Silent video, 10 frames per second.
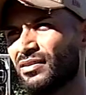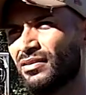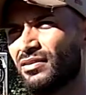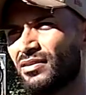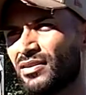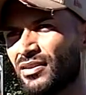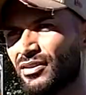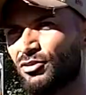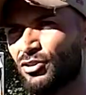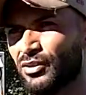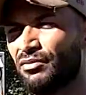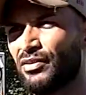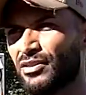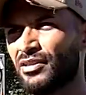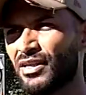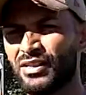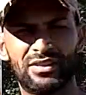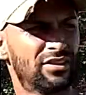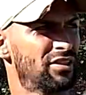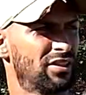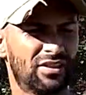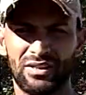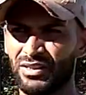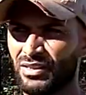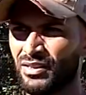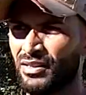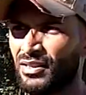pai garante. Pelo esforço, dedicação e